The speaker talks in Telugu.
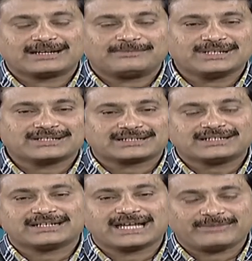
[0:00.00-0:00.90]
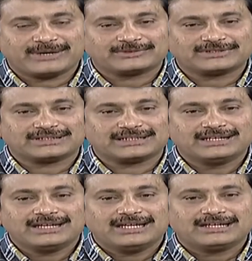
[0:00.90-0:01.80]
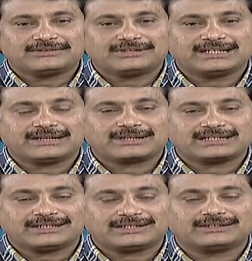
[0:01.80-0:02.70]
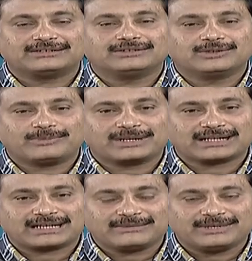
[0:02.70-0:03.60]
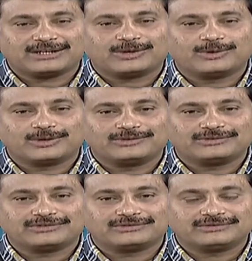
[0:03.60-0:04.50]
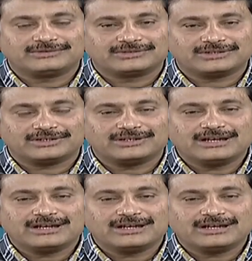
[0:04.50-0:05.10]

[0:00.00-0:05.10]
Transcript: కంపల్సరిగా న్యాయమైపోతుంది ఇంకోటి ఎవరైతే లోపల కర్ణబేరిలో హోల్ ఉంటుందో